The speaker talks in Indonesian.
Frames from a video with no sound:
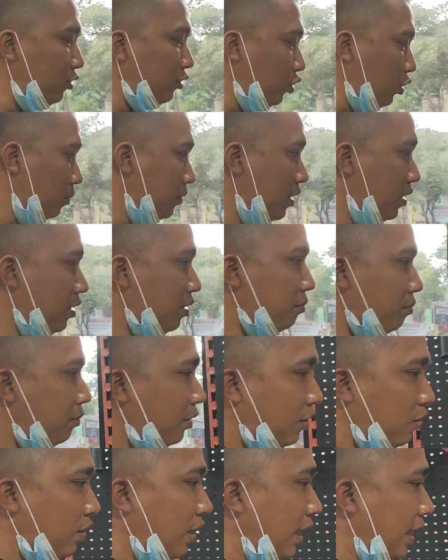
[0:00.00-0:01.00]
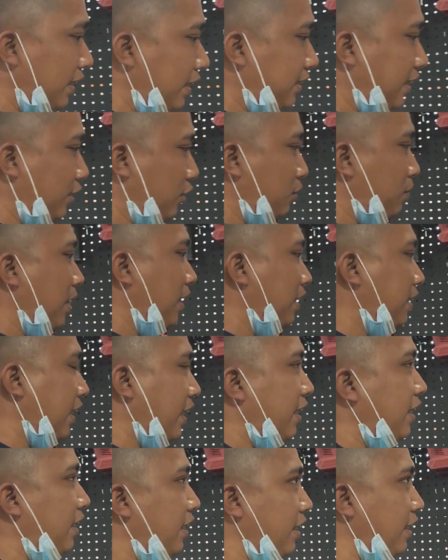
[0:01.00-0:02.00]
kita cukup menggunakan satu
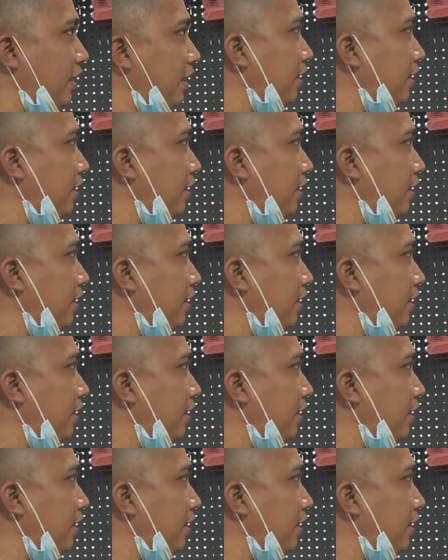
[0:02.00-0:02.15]
baterai, baterai